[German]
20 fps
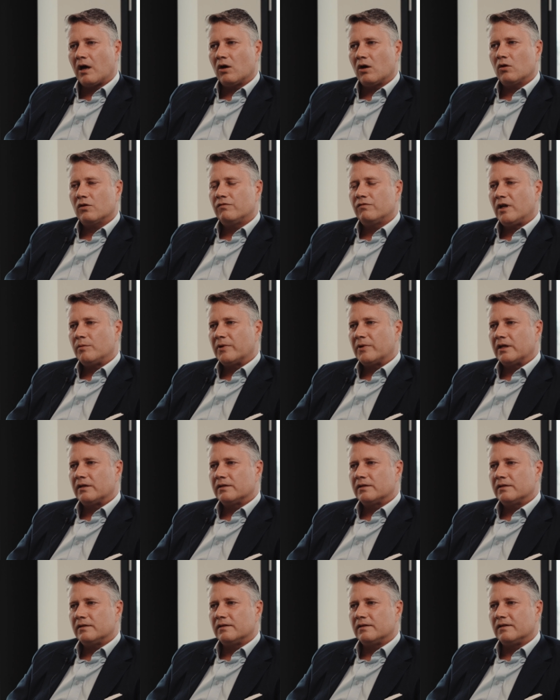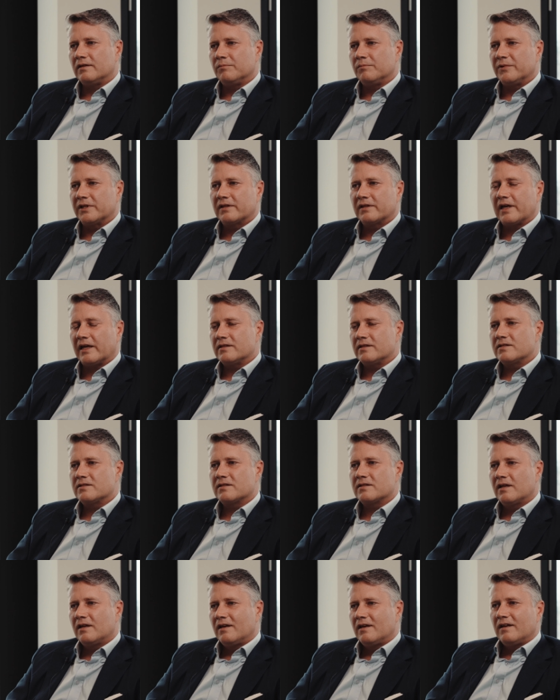auch, weil man äh, mit
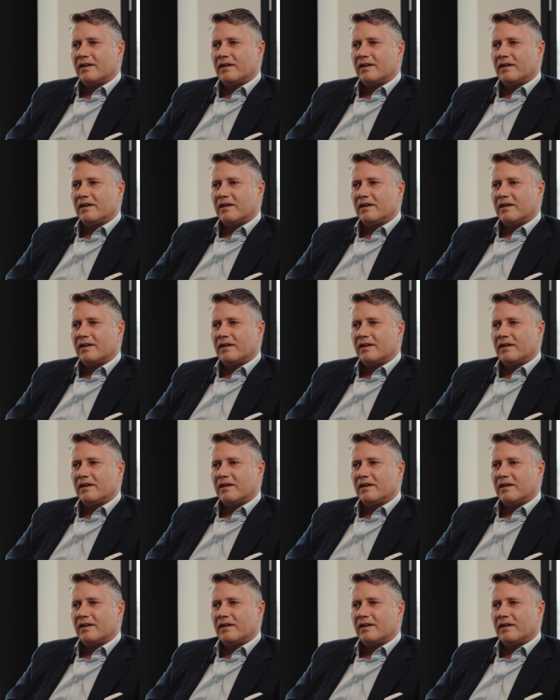ganz